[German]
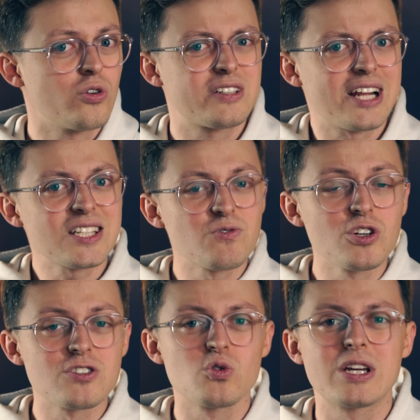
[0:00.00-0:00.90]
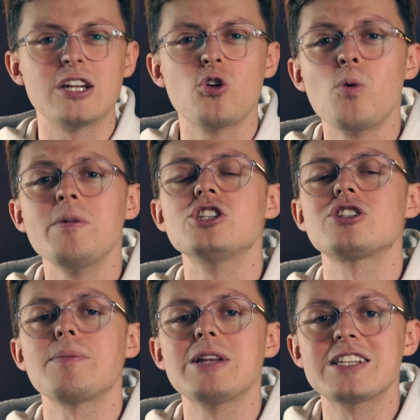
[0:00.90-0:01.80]
Und das führt zu
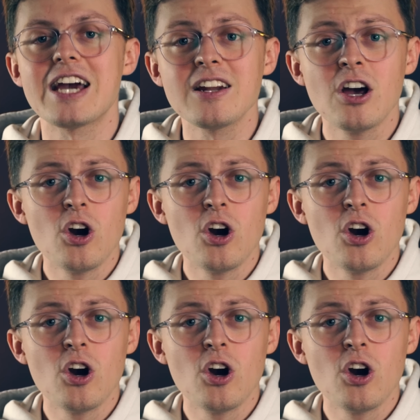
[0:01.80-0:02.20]
Genominstabilität